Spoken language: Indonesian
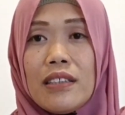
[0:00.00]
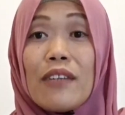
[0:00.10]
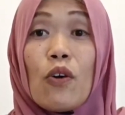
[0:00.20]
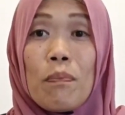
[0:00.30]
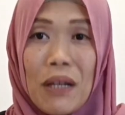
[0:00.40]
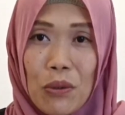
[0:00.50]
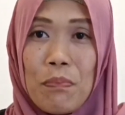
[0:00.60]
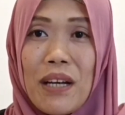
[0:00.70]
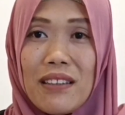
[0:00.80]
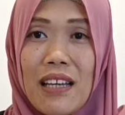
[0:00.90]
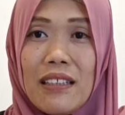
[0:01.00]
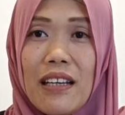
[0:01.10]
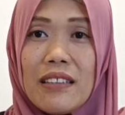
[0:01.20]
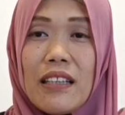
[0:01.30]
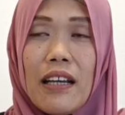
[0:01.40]
dan
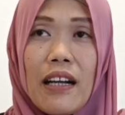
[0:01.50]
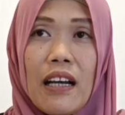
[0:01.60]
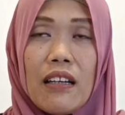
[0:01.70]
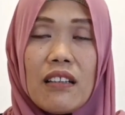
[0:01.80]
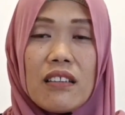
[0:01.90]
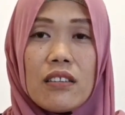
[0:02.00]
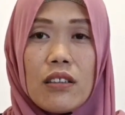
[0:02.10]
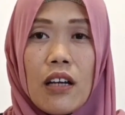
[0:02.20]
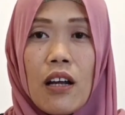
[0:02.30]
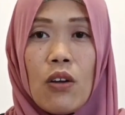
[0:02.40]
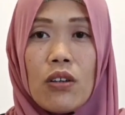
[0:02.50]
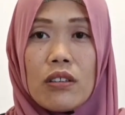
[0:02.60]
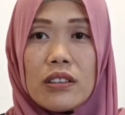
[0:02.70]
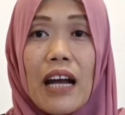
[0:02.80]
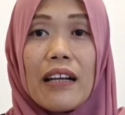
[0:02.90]
obat-obatan ya saya kan kalau
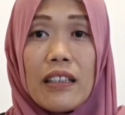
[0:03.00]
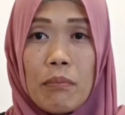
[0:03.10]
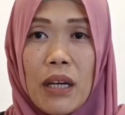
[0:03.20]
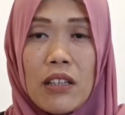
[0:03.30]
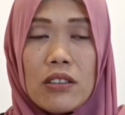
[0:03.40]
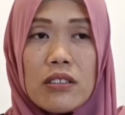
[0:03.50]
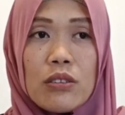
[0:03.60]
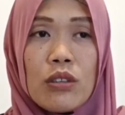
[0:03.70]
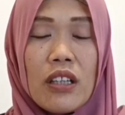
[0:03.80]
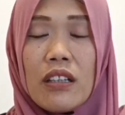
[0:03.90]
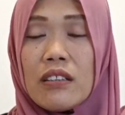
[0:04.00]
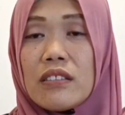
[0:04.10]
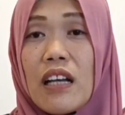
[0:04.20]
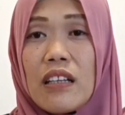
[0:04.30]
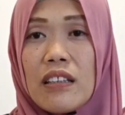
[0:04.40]
sakit mah
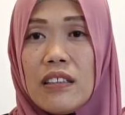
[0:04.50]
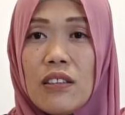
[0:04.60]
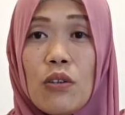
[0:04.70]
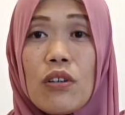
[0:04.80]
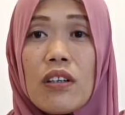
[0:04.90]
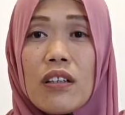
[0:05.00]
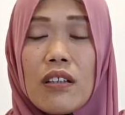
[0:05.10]
sering sakit ini loh